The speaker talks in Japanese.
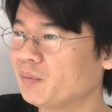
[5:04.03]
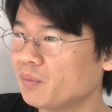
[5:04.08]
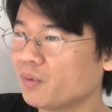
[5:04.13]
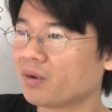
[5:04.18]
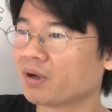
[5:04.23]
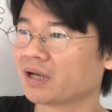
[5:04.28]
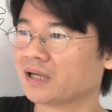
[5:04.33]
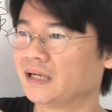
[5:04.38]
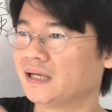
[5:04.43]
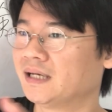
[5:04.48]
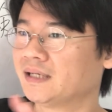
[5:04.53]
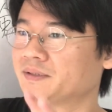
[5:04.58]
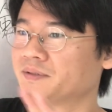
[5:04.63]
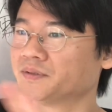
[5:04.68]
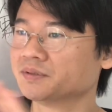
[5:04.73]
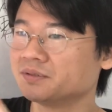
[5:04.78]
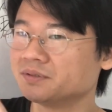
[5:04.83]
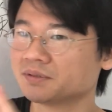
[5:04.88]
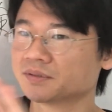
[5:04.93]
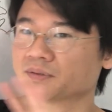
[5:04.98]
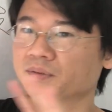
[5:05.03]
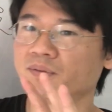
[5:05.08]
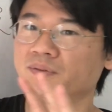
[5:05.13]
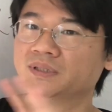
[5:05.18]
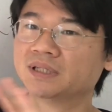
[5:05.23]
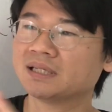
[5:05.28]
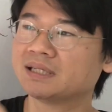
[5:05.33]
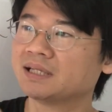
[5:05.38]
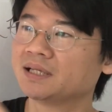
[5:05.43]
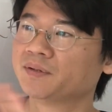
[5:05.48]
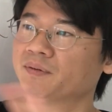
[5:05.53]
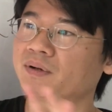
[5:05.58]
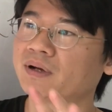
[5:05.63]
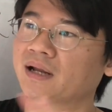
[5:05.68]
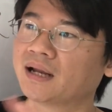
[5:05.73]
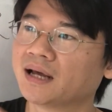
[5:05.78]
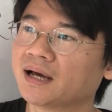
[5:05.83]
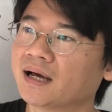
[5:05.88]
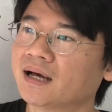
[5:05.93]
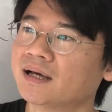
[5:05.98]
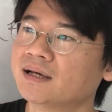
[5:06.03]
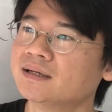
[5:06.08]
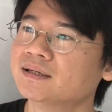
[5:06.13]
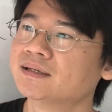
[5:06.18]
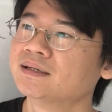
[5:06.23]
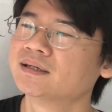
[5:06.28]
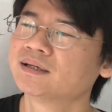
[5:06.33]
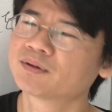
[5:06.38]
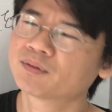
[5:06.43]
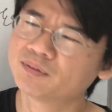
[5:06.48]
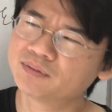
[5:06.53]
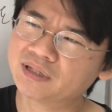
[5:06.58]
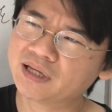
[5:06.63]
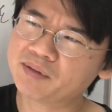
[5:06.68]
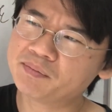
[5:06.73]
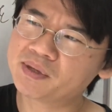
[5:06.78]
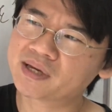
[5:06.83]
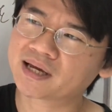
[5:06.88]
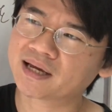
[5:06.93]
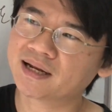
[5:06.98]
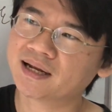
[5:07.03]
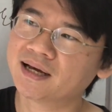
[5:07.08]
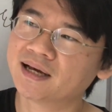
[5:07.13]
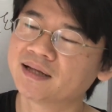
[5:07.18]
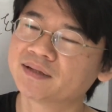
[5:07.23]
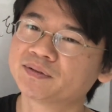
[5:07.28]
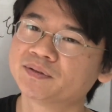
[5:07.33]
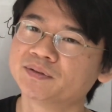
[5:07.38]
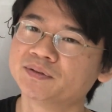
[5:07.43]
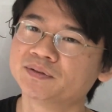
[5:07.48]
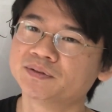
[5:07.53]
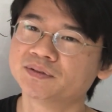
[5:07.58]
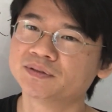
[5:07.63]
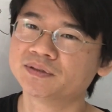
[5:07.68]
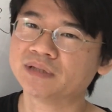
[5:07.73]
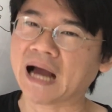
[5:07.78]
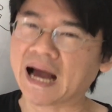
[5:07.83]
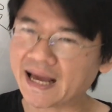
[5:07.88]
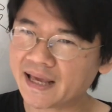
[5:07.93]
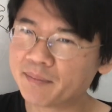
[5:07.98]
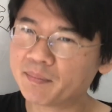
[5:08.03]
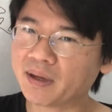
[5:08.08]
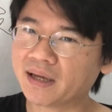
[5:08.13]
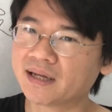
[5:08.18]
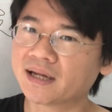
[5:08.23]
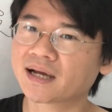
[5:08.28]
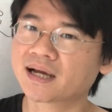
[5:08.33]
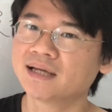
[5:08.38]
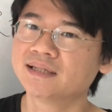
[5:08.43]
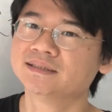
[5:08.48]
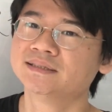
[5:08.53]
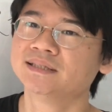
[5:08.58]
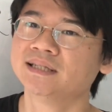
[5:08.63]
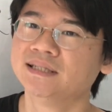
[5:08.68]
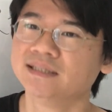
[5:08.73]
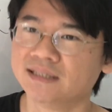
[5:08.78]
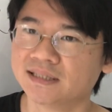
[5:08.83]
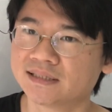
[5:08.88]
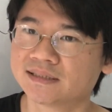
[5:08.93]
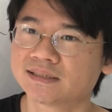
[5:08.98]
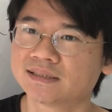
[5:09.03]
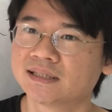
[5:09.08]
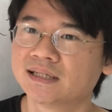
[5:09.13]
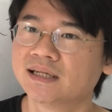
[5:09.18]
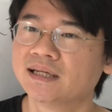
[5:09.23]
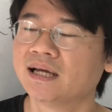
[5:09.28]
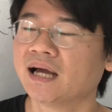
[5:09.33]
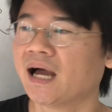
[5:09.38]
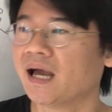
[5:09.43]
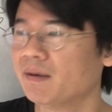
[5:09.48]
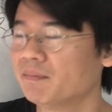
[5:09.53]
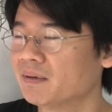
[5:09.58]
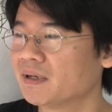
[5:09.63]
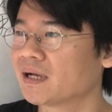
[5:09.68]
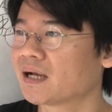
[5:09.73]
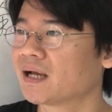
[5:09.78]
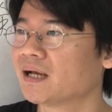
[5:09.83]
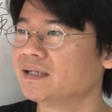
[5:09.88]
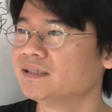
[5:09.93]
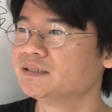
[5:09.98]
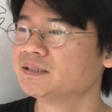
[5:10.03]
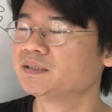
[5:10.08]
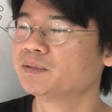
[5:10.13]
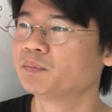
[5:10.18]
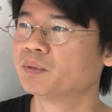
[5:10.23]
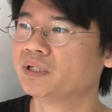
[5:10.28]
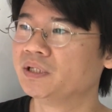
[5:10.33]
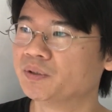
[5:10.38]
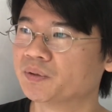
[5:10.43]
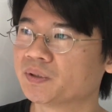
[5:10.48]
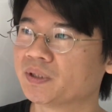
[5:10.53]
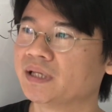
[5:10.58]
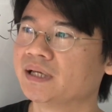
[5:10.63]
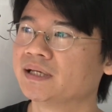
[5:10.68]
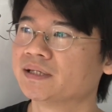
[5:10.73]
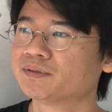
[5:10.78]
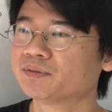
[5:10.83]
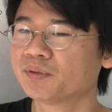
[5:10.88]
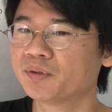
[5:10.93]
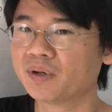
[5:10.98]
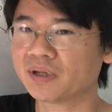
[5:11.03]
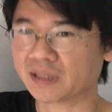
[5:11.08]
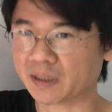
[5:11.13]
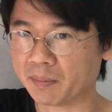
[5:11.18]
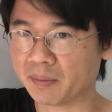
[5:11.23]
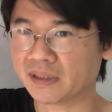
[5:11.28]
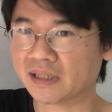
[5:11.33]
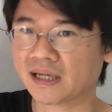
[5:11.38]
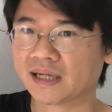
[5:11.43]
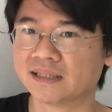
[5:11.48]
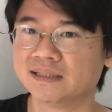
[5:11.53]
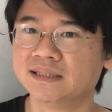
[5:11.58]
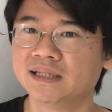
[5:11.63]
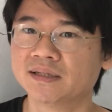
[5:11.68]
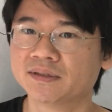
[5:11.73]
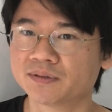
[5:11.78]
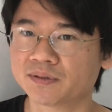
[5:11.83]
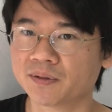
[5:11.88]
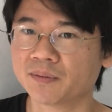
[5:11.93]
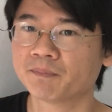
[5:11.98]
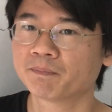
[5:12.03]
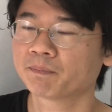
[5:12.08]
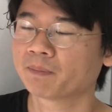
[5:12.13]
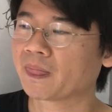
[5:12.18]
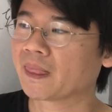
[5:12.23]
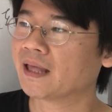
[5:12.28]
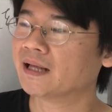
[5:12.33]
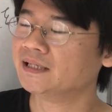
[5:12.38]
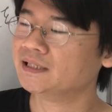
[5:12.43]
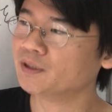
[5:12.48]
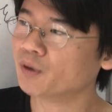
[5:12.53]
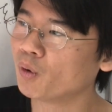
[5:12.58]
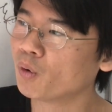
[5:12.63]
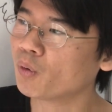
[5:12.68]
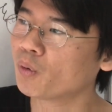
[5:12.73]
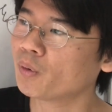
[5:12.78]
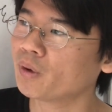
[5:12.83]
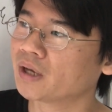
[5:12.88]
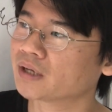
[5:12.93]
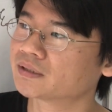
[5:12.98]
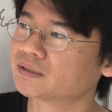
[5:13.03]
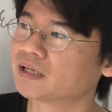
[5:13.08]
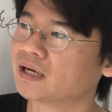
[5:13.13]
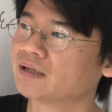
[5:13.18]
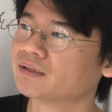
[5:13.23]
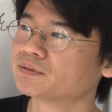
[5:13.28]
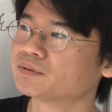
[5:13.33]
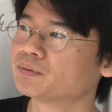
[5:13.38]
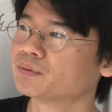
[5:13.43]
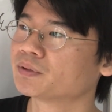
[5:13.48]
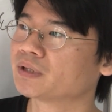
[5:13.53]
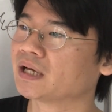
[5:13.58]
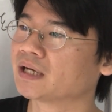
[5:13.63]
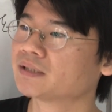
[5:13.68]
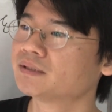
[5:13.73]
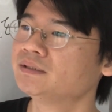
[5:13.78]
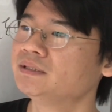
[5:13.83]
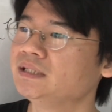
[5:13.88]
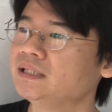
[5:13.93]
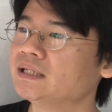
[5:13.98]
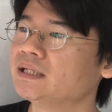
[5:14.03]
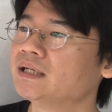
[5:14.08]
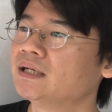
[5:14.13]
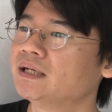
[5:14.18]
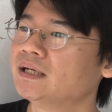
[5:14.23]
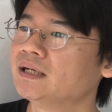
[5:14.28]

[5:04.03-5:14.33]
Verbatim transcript: もんかなっていう、こんな程度かなこんな意味かなという曖昧な感じでいいんです。曖昧な感じでもいいので、それを頭の中に入れると。日本語訳があると逆に